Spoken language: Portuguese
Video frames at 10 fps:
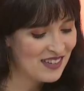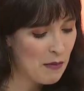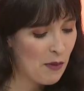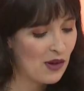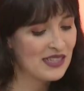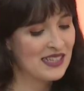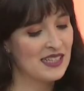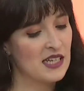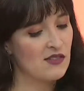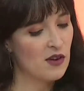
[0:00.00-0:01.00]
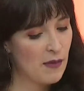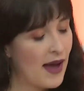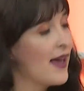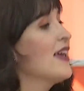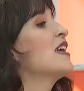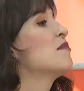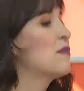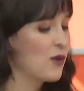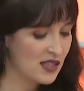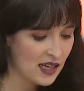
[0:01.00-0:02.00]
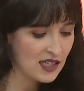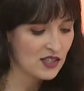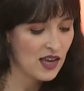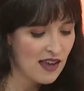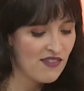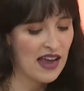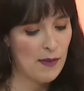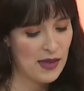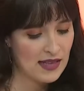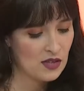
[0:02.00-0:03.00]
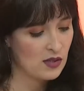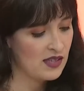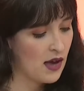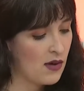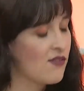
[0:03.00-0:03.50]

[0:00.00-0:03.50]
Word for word: né, pode se transformar em uma importante ferramenta social.